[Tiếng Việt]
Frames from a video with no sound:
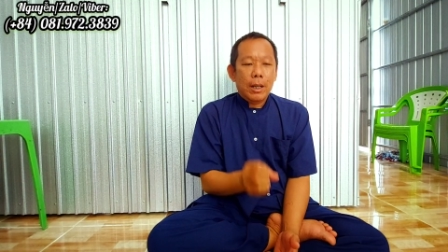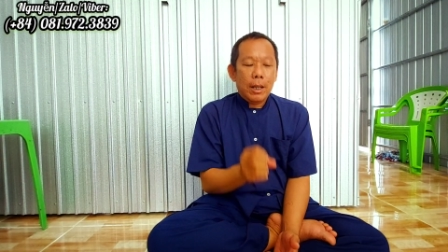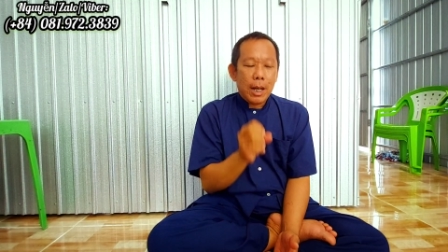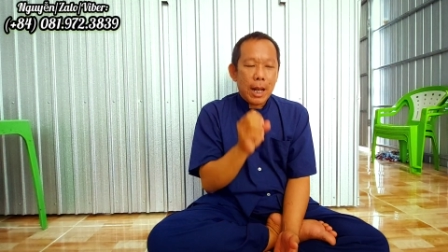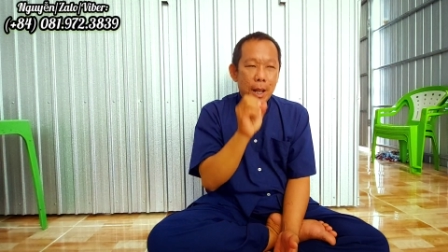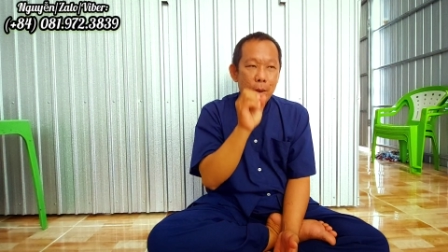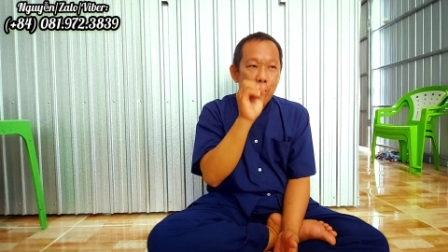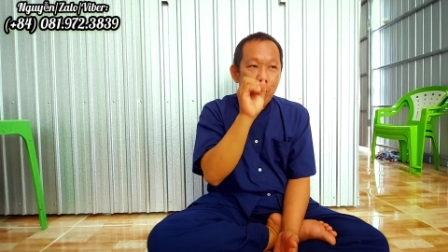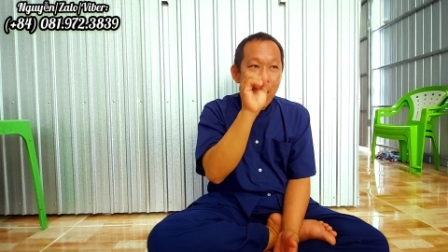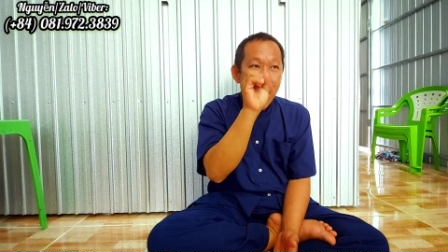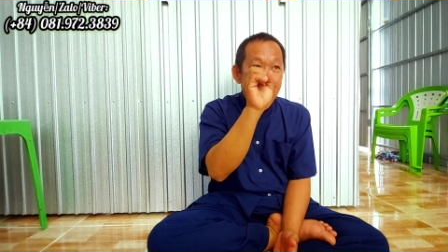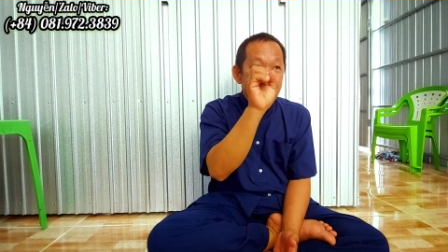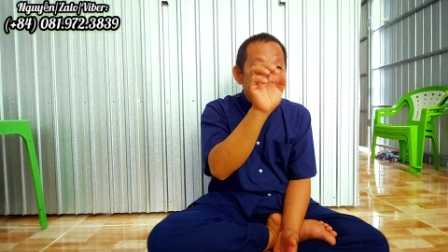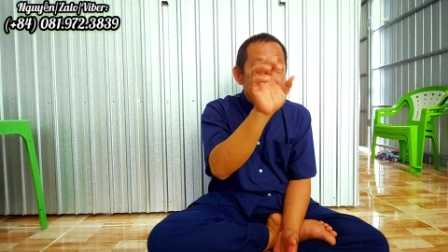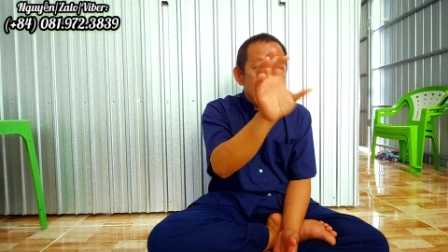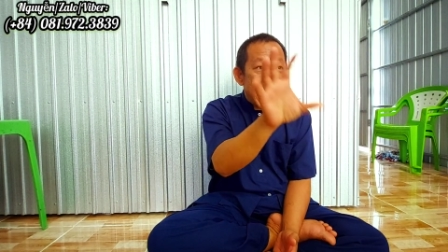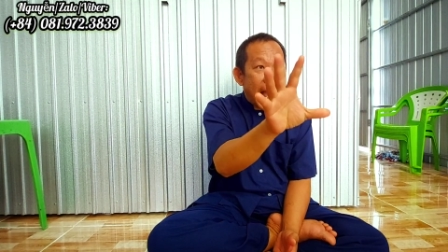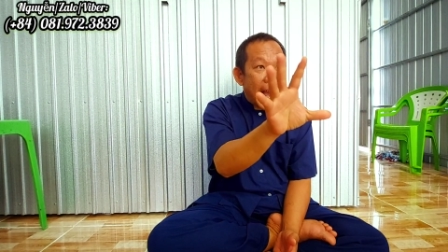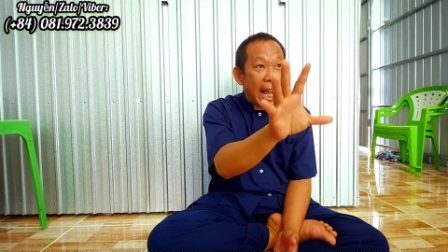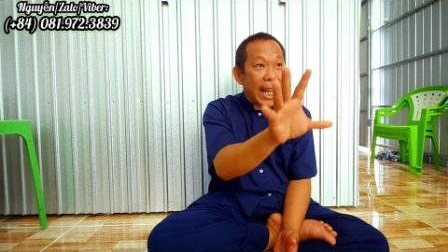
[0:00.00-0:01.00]
để hóa
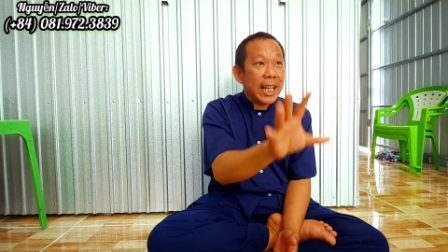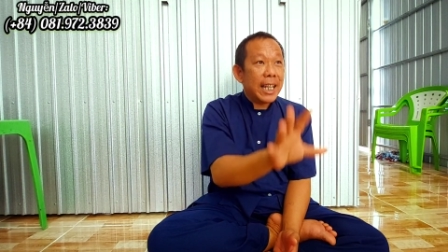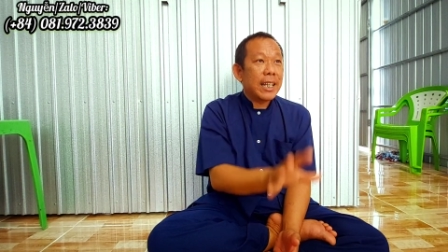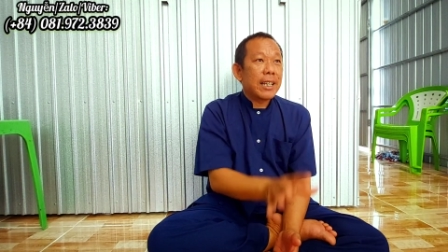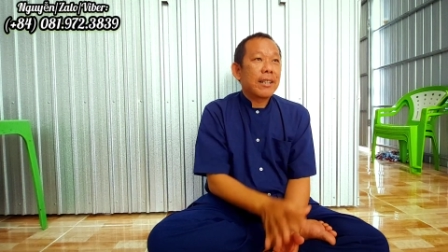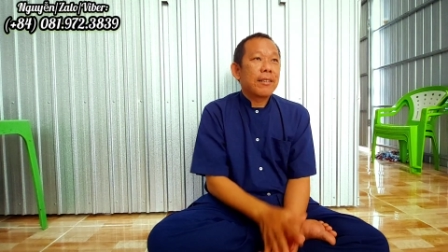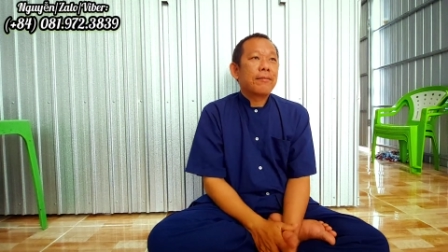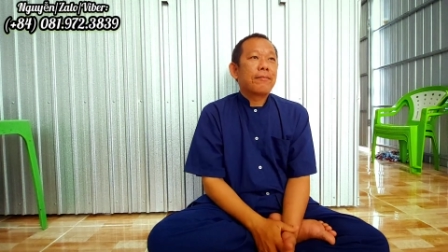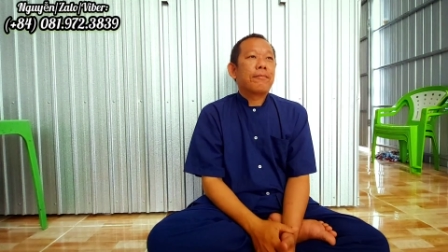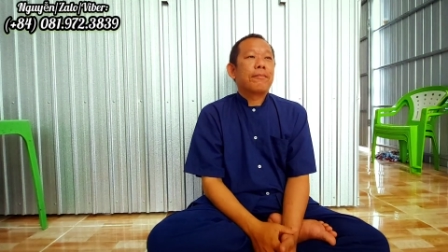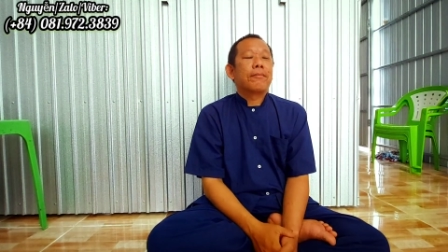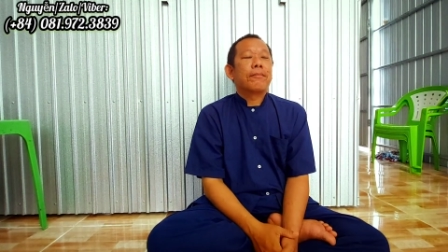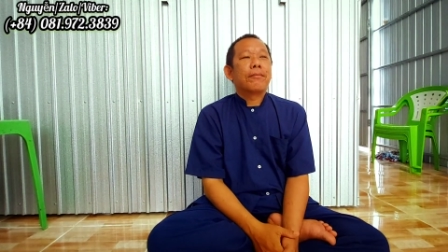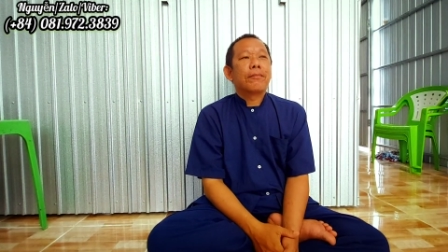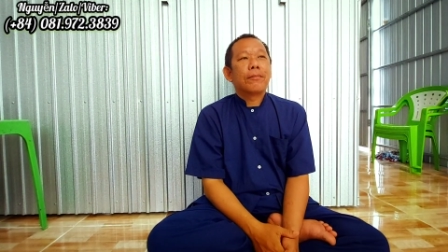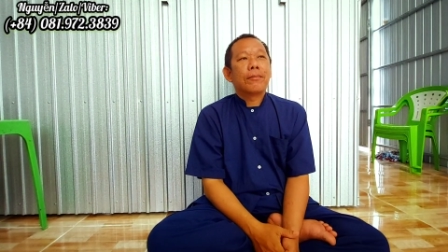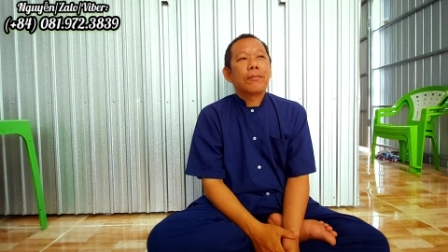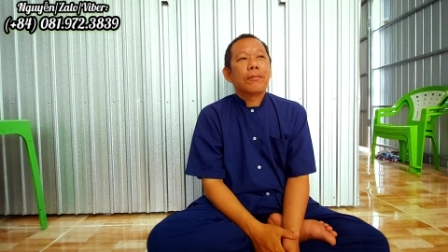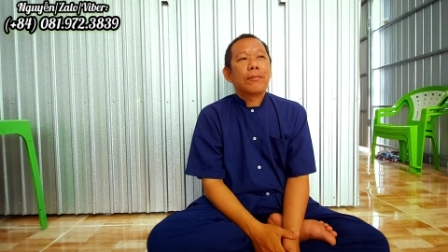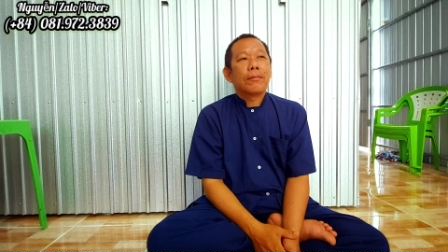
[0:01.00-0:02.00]
giải
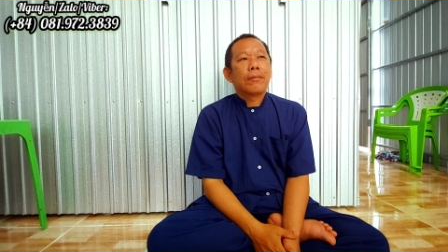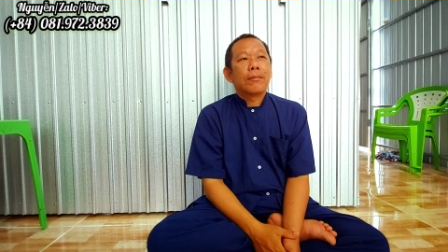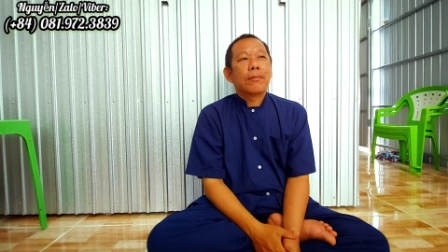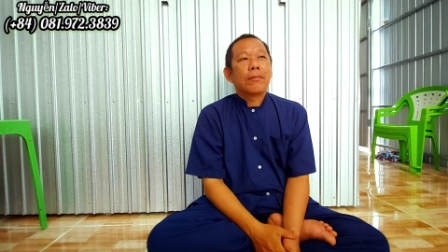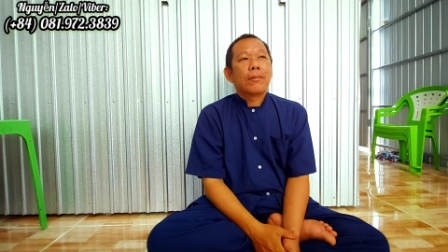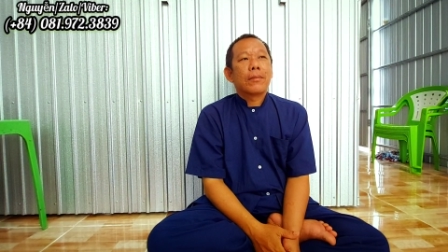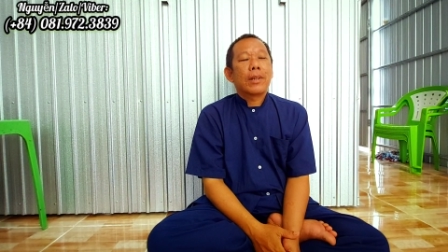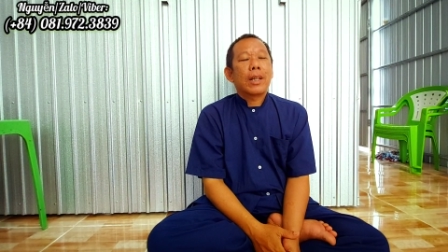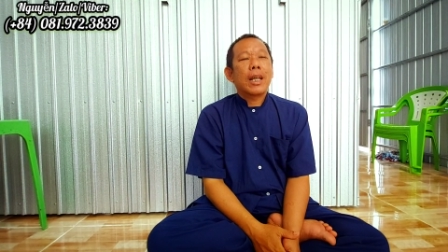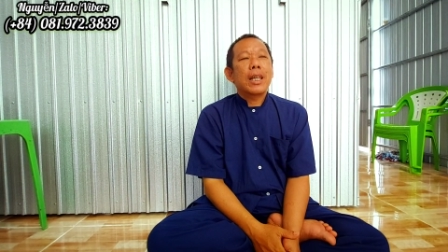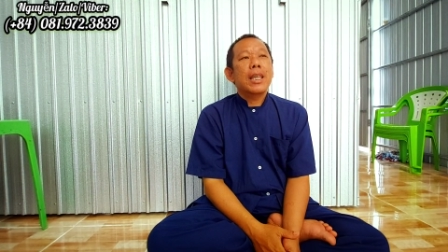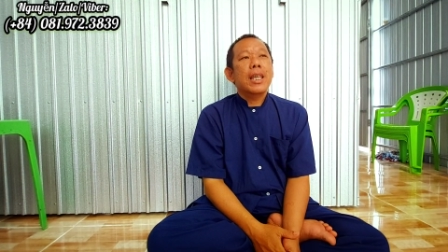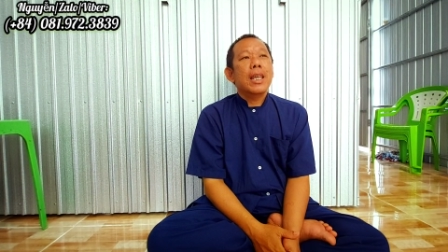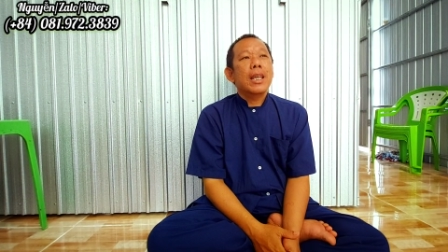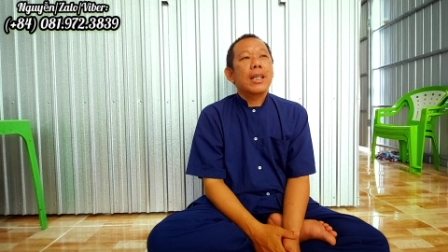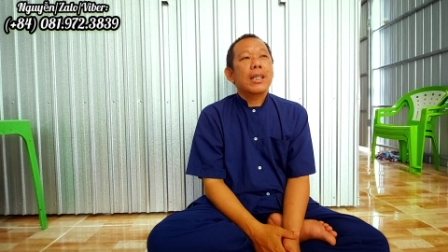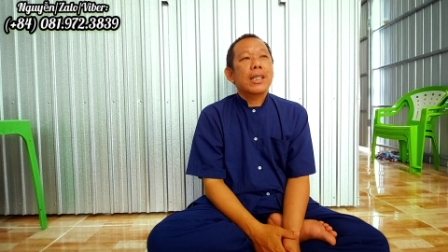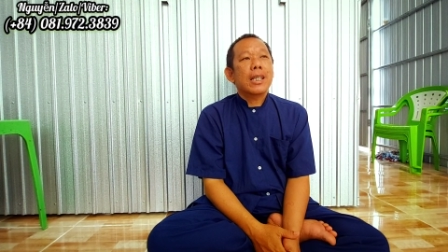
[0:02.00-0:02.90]
cái duyên